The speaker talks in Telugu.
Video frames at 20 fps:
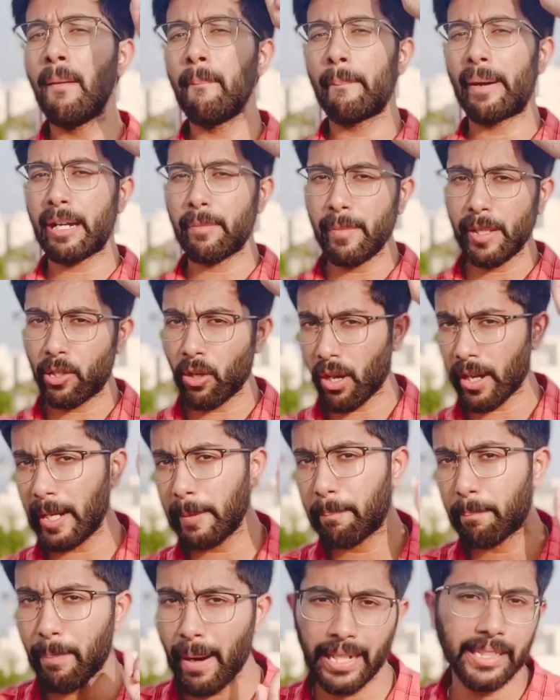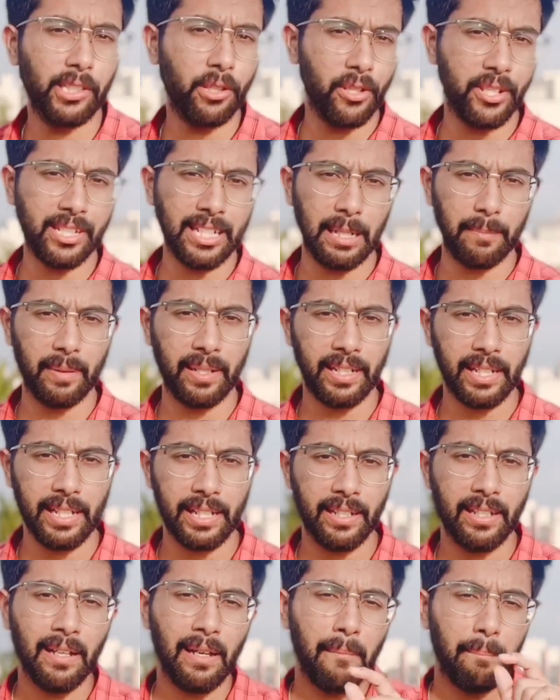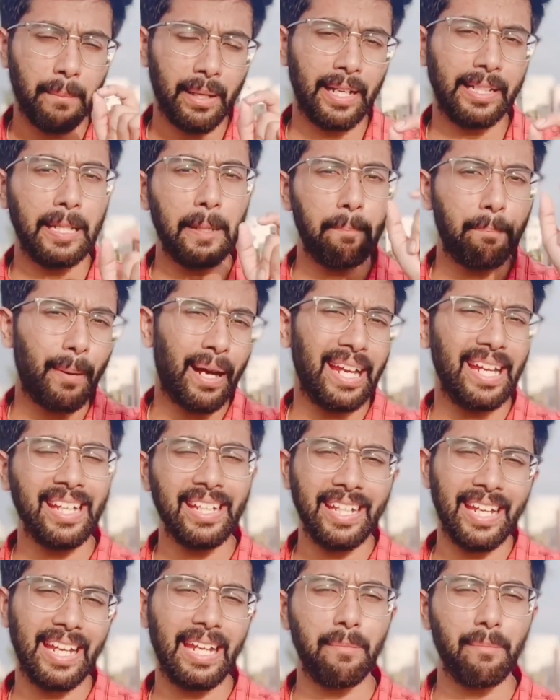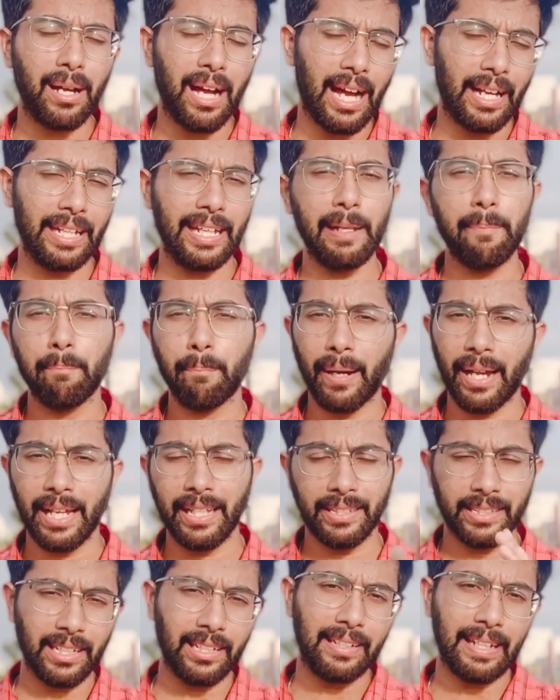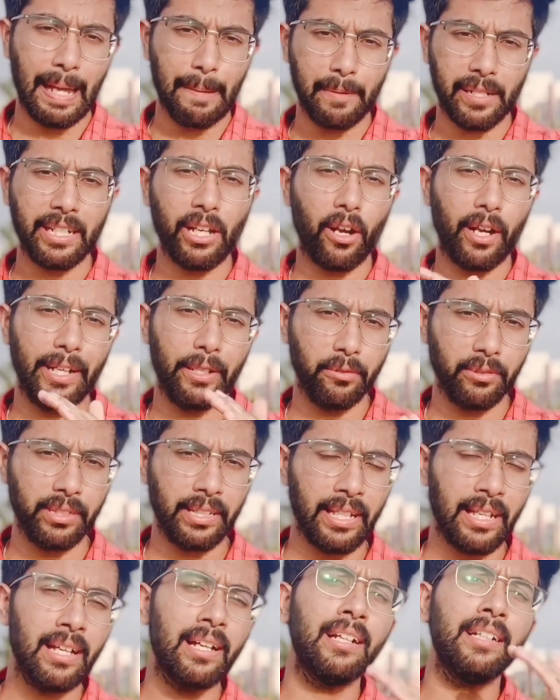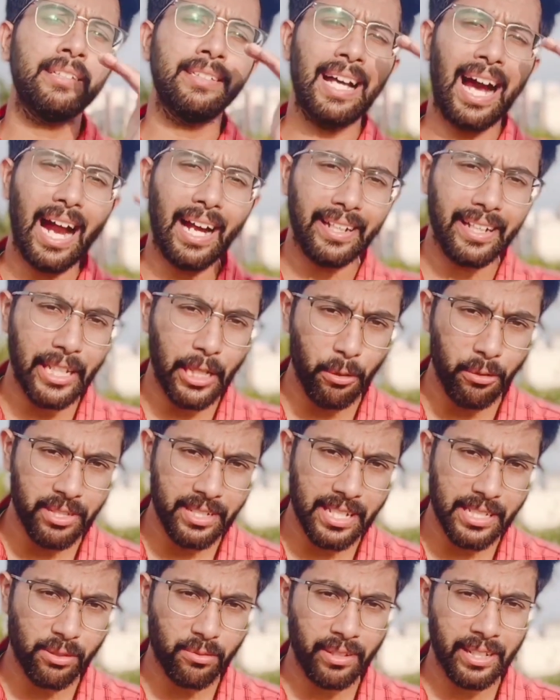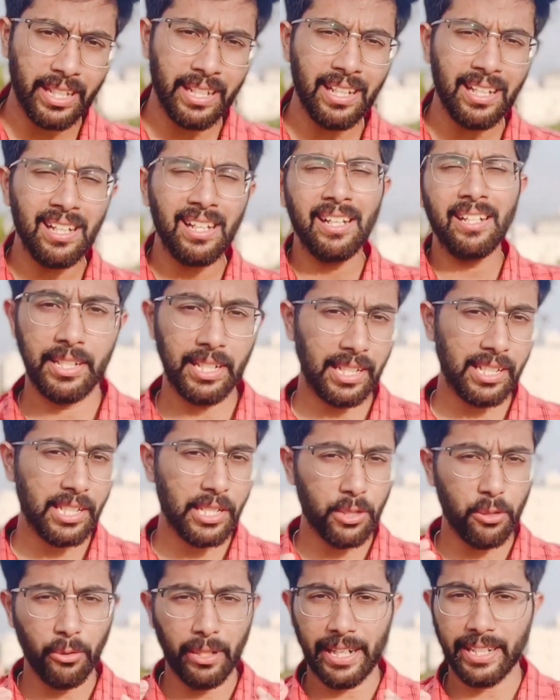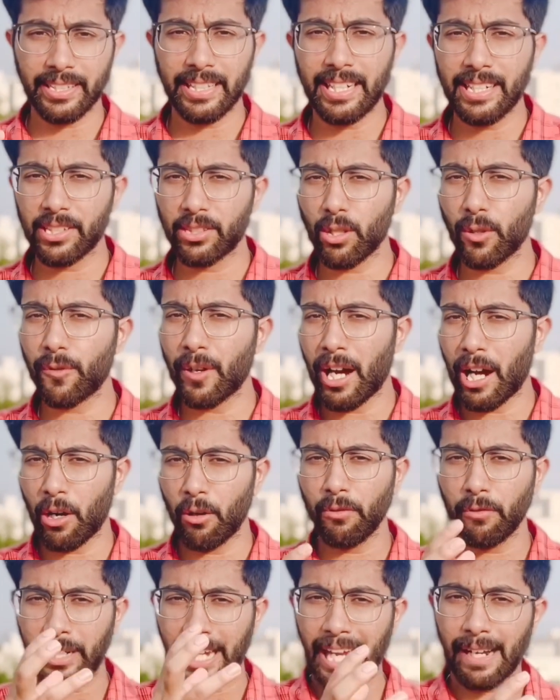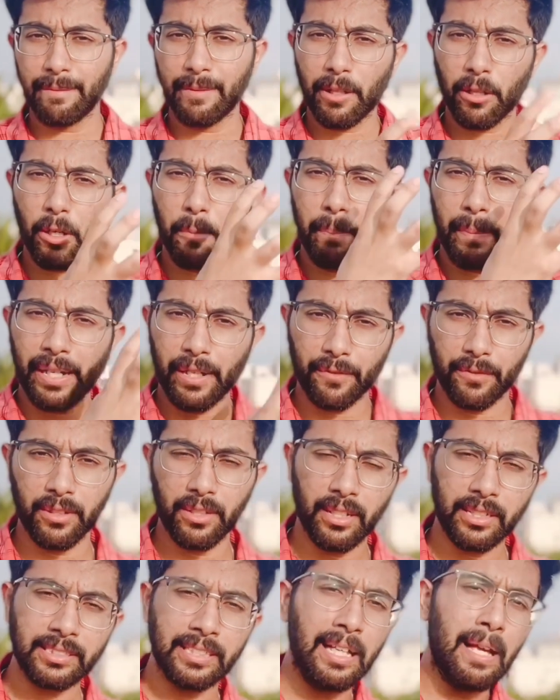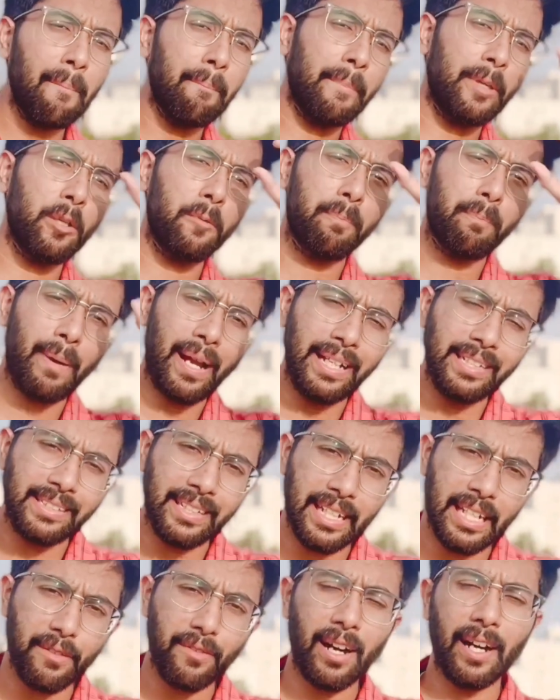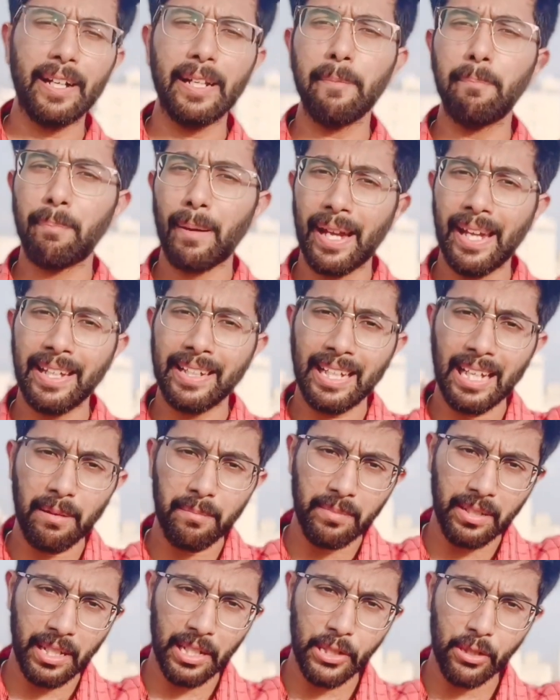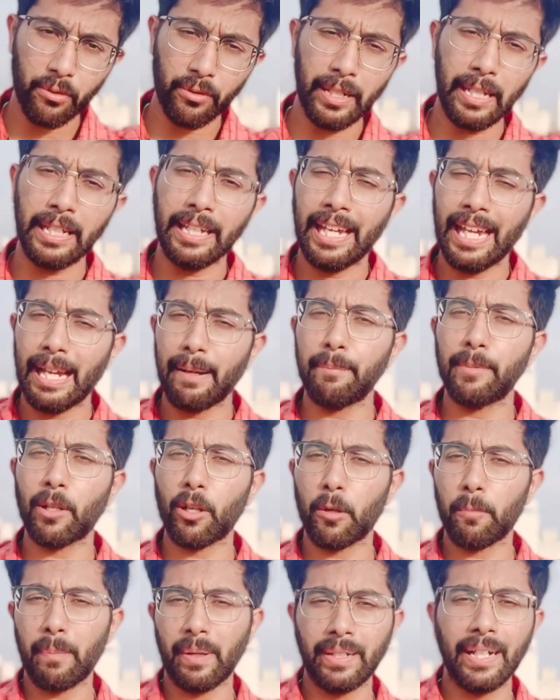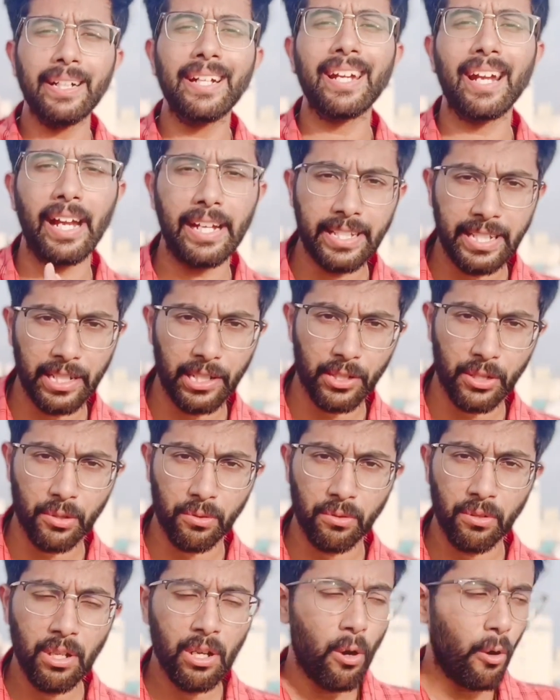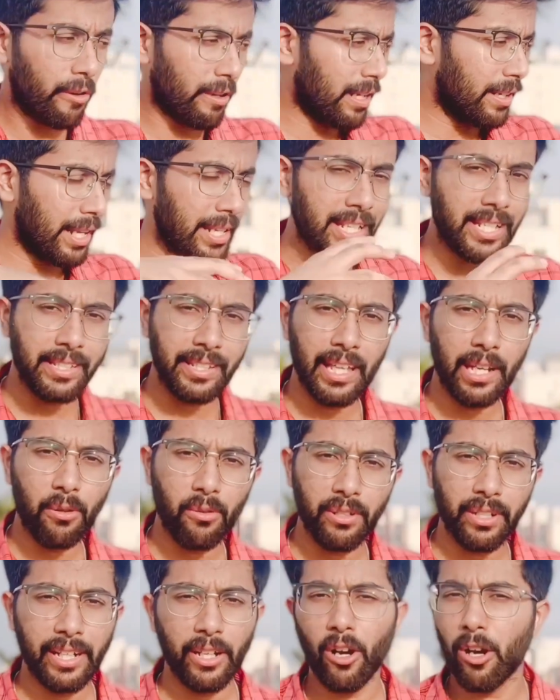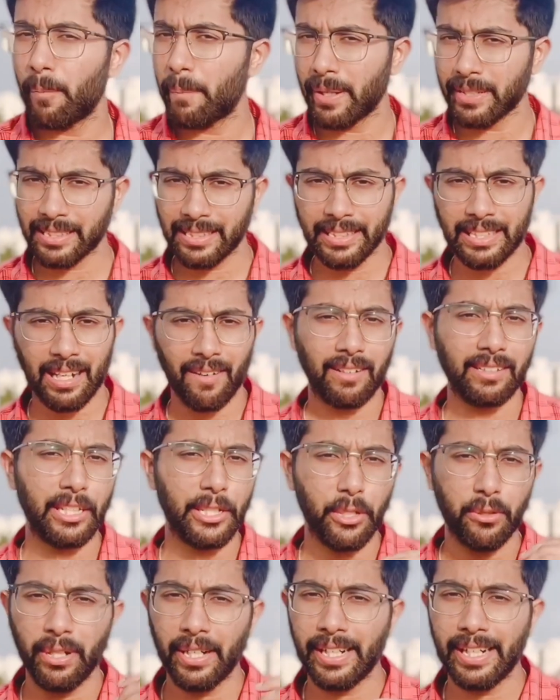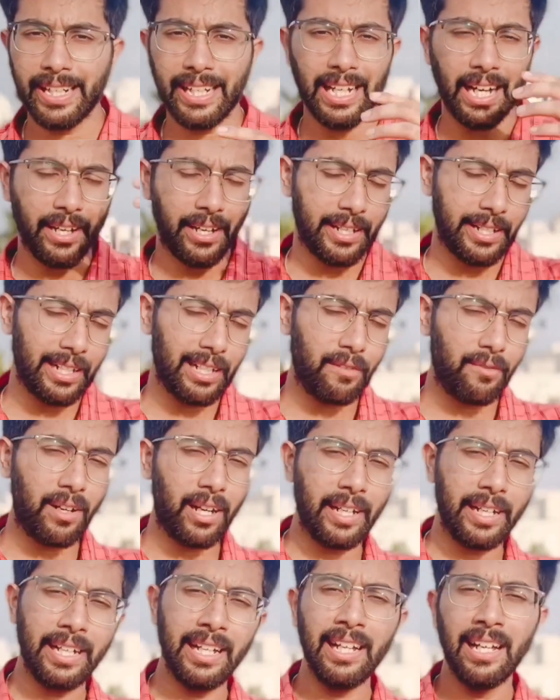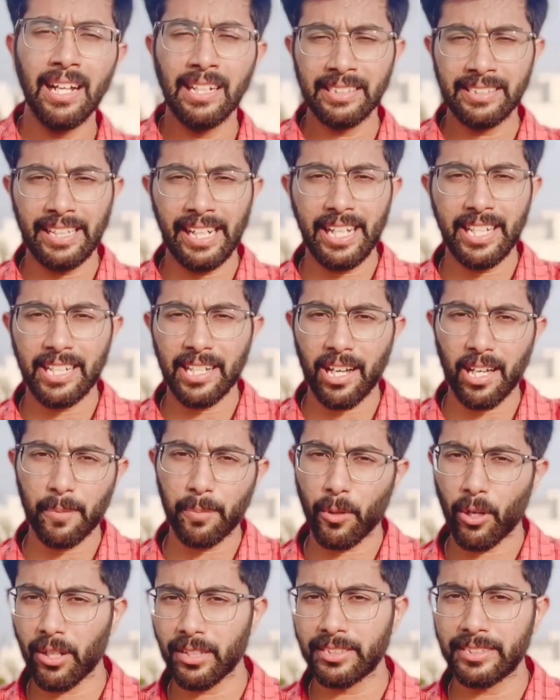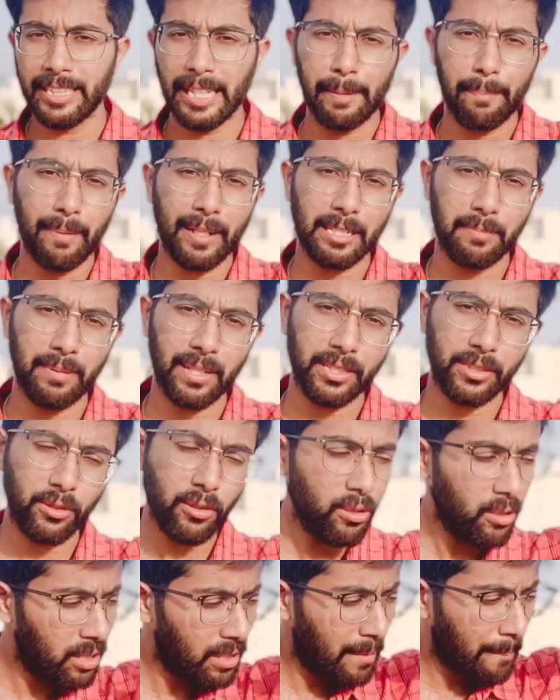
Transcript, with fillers: బట్ మీకు ఆల్రెడీ పైథన్ వచ్చు కాబట్టి మనకి పై గేమ్ అనే పైథన్ లైబ్రరీ ఆల్రెడీ ఉంది దాన్ని యూజ్ చేసుకుని జస్ట్ టు గెట్ సెన్స్ ఆఫ్ హౌ గేమ్ డెవలప్మెంట్ వర్క్స్ మీరు పైతన్ని వాడి పై గేమ్ నేర్చుకుని గేమ్ డెవలప్మెంట్ని ట్రై చేయొచ్చు ఒకవేళ నచ్చింది అనుకుంటే ఆబ్వియస్ తర్వాత యూనిటీ అండ్రేల్ వాడి సి షార్ప్ ఆర్ సి ప్లస్ ప్లస్తో